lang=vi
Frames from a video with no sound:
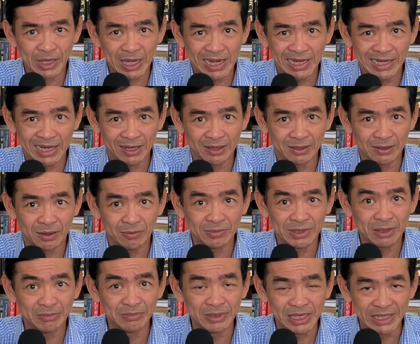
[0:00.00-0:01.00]

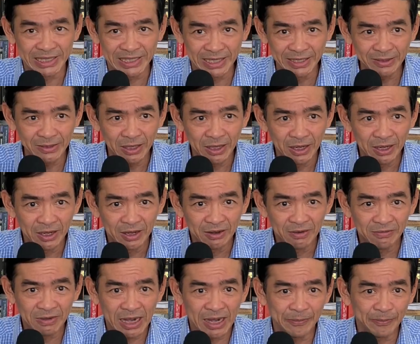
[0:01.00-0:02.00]
2019
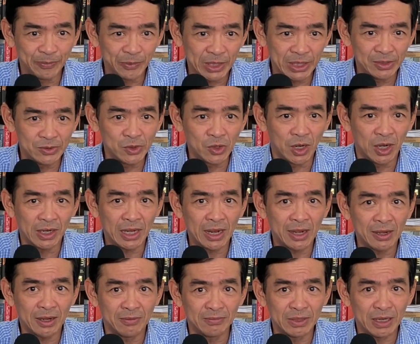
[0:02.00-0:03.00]
và ừ, kêu gọi các
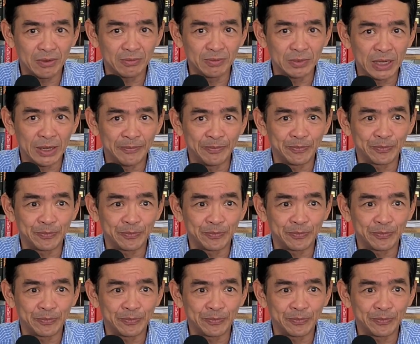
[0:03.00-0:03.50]
cái cộng đồng